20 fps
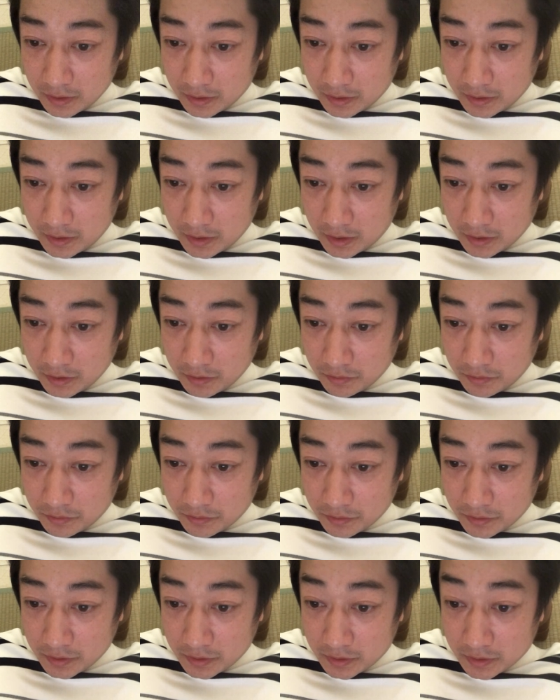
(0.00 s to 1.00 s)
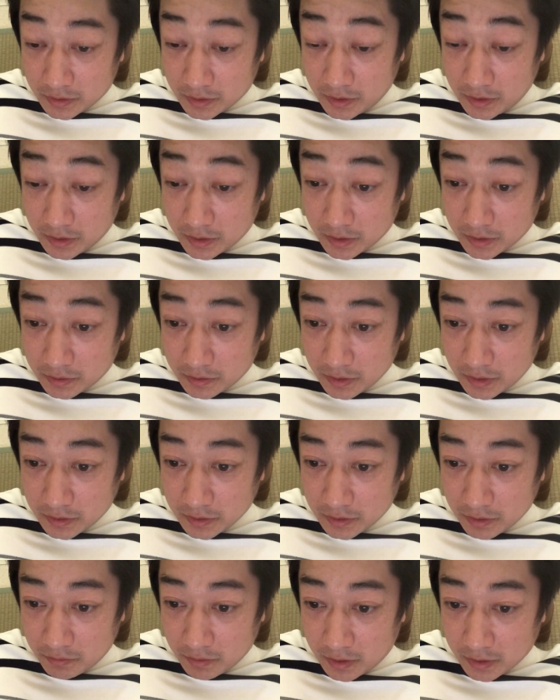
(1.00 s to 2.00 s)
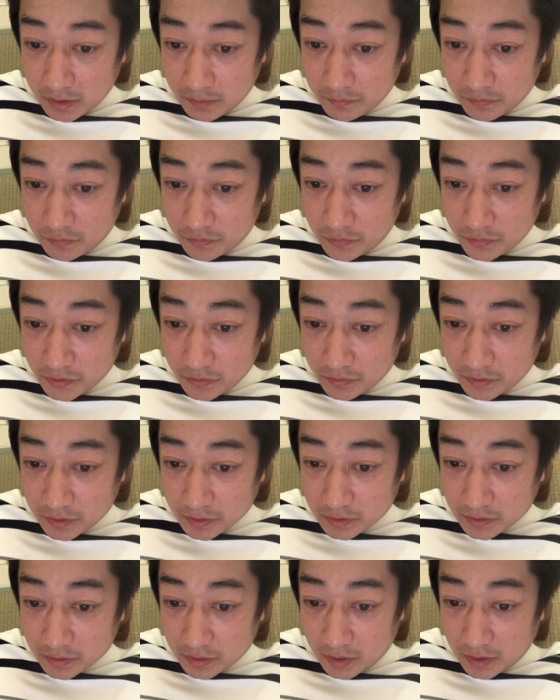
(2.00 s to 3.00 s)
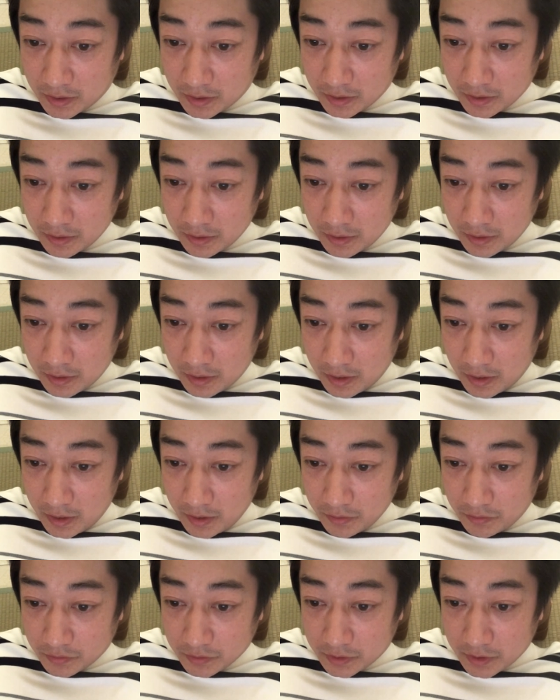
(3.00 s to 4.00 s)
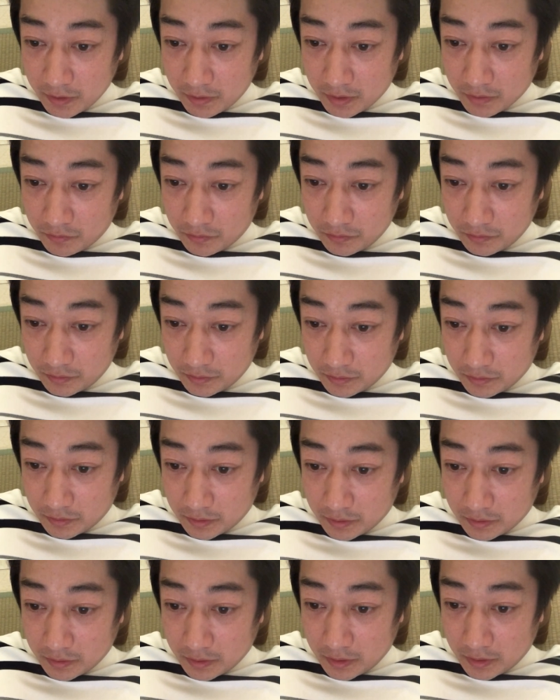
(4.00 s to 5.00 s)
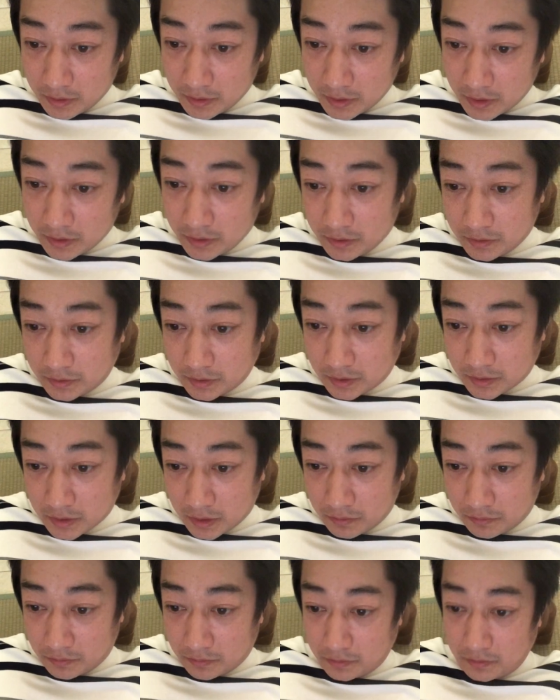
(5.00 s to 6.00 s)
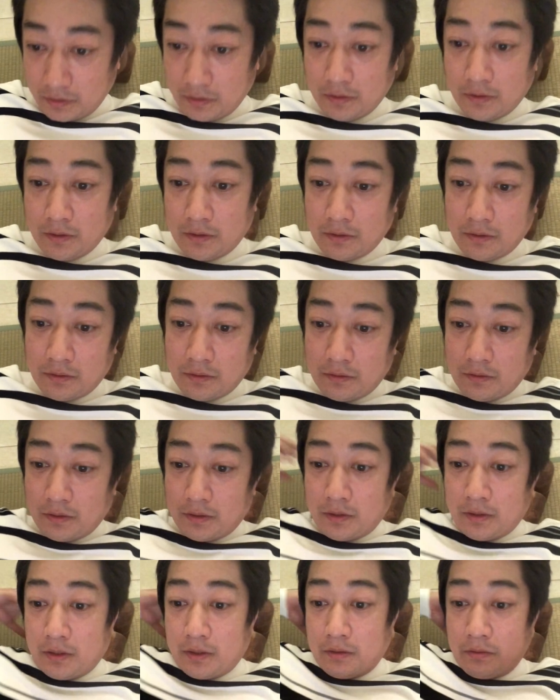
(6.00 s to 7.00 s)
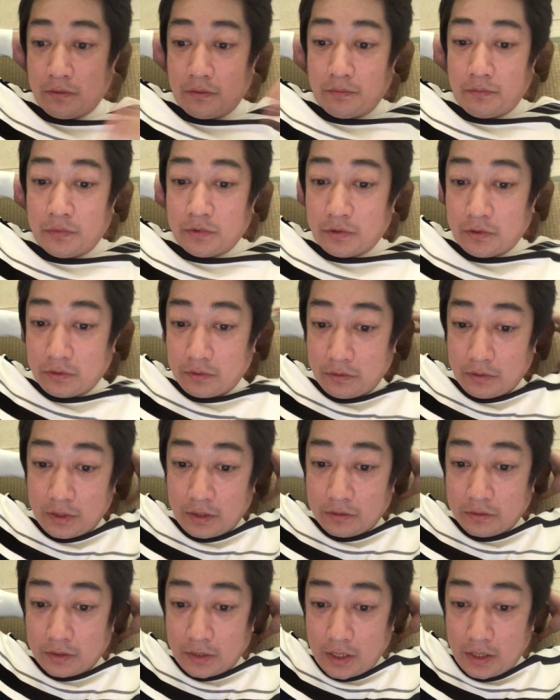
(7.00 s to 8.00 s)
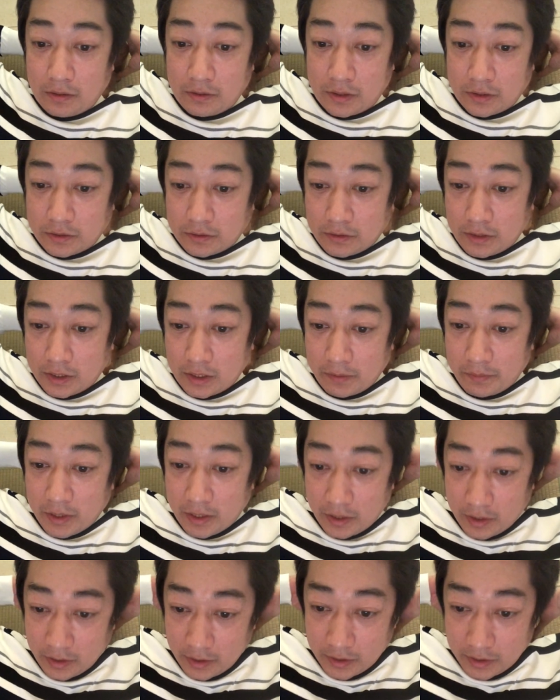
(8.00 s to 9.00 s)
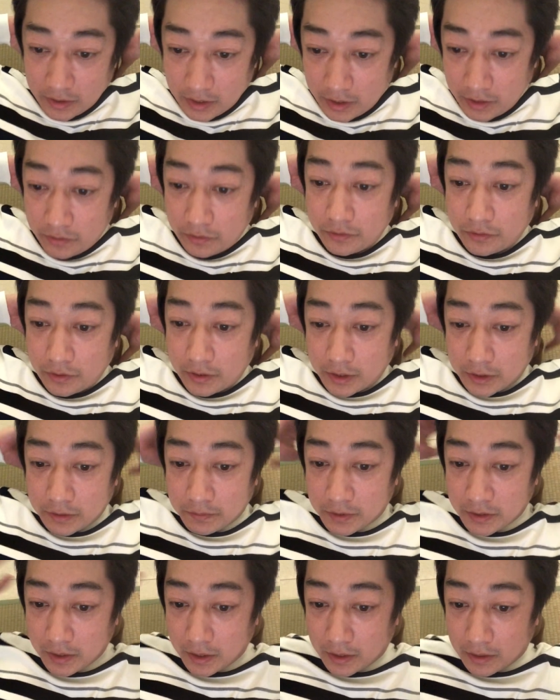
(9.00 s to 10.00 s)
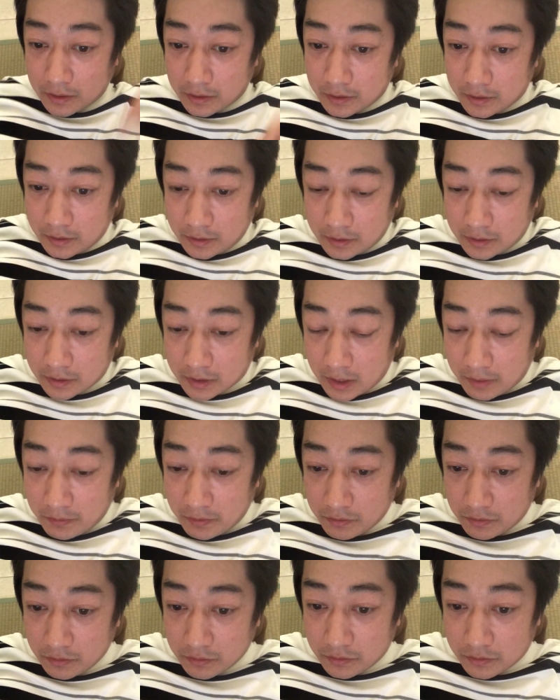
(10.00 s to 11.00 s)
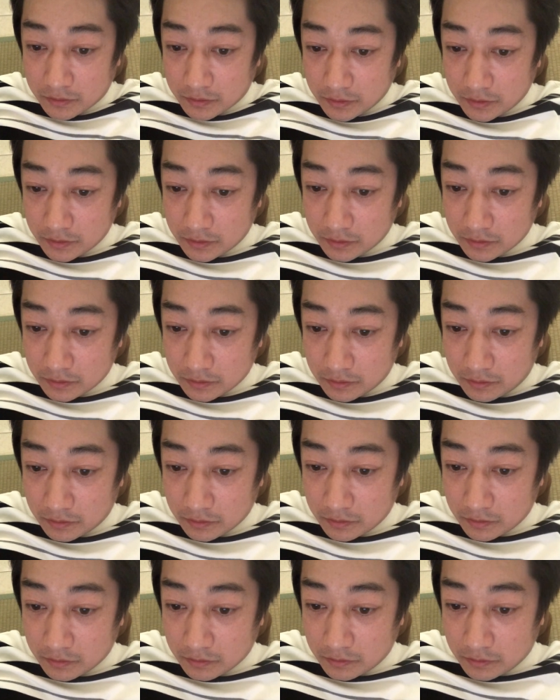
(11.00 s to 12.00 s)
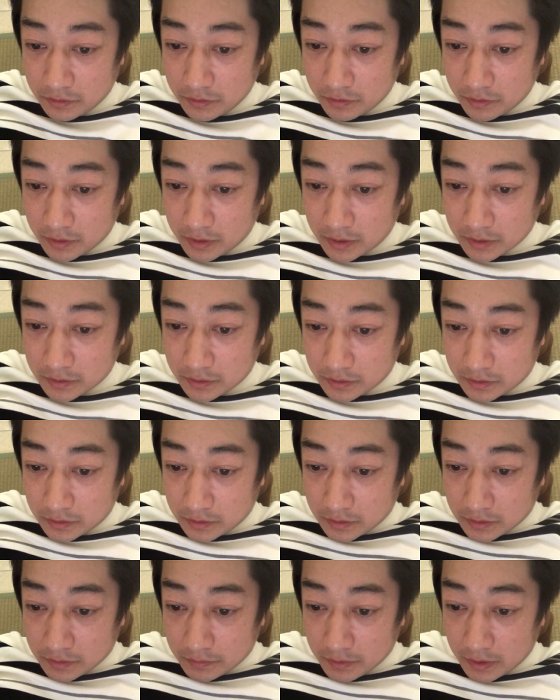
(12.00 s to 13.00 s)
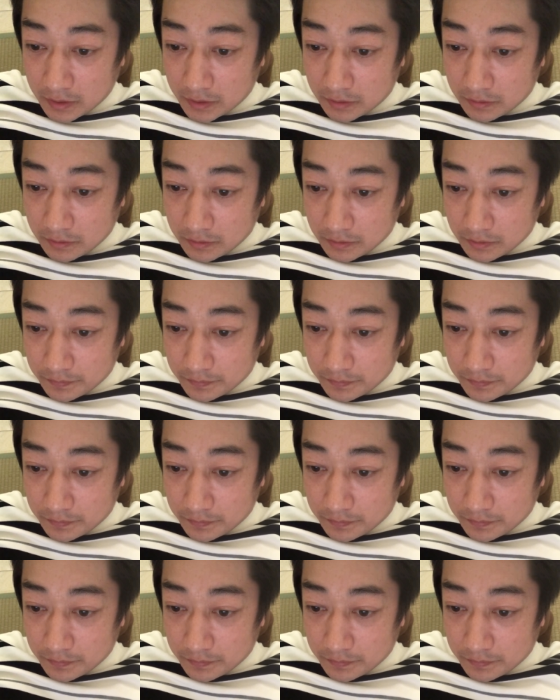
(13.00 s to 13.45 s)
えー、苦手という喫煙者の方も多いようですがアイコスではこの、えー、やにくささのの元となるタオルが少ないためヤニの匂いがしませんタバコ独有独特の匂いがしない